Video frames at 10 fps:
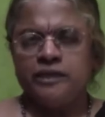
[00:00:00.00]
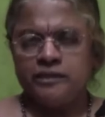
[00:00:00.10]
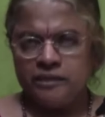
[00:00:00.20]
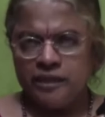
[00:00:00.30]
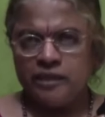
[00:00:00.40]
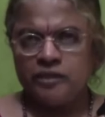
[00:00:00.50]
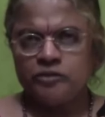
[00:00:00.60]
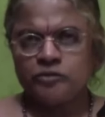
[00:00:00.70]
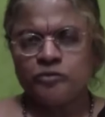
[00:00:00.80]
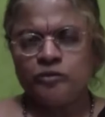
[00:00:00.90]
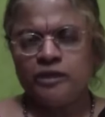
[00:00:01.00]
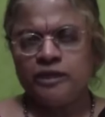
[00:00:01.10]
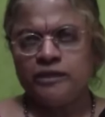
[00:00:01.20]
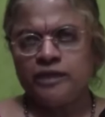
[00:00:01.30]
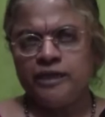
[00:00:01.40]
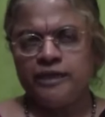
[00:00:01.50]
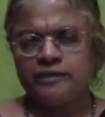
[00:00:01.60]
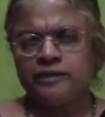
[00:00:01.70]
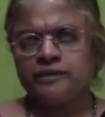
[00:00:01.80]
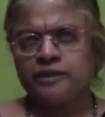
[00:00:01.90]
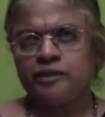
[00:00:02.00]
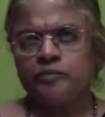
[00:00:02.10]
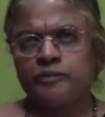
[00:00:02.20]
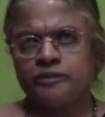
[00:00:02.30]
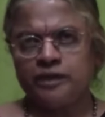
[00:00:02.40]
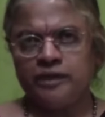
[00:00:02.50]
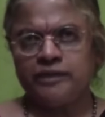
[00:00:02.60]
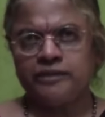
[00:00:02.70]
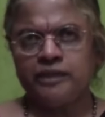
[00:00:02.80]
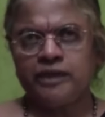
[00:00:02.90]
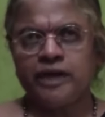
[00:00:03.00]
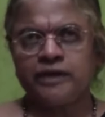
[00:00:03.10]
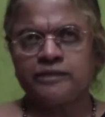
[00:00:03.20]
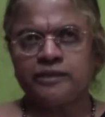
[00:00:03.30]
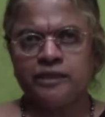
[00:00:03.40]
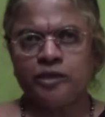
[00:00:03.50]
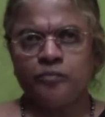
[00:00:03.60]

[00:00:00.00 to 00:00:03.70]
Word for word: எந்த சூழ்நிலையில் எந்த சந்தர்ப்பத்தில் எந்த ஞானத்தை